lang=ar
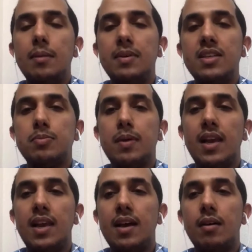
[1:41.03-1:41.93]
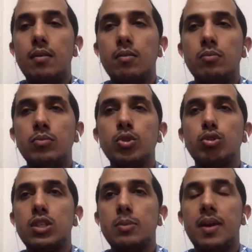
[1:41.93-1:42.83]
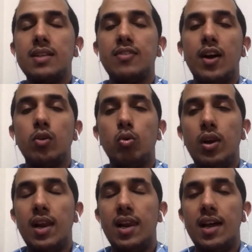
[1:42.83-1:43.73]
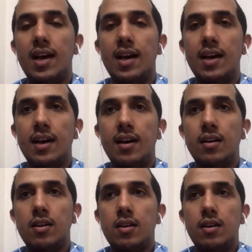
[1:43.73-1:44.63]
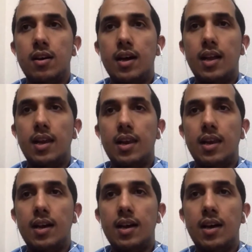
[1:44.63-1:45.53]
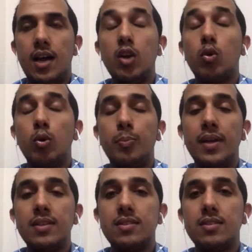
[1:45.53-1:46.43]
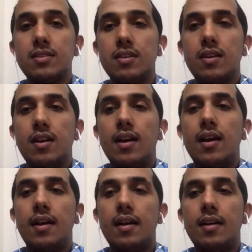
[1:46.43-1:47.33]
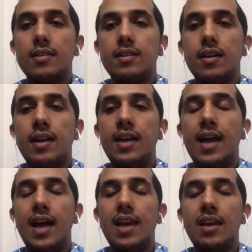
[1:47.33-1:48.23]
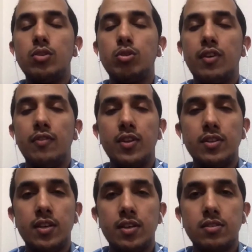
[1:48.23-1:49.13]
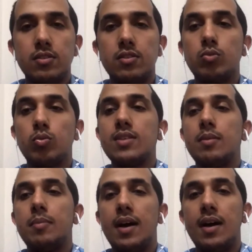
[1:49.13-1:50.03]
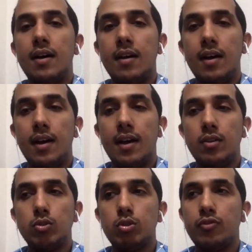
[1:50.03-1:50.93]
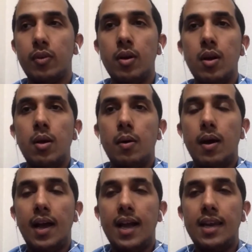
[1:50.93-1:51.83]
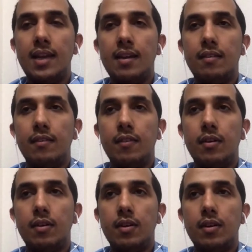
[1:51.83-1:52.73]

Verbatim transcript: احنا بالنسبه لنا مش توشيبا اللي تفعل كل الايكوبمنت آه، آه، احنا على ان نشوف الفندرز نتواصل مع نشوف يعني